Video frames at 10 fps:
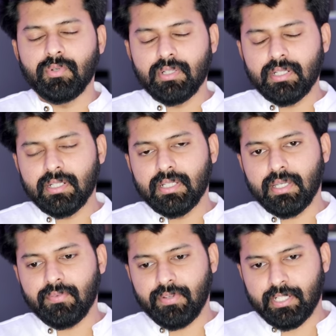ஒரு
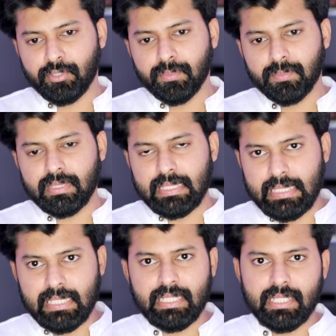எஃபெக்டும்
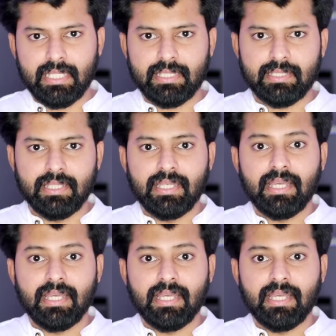இல்லை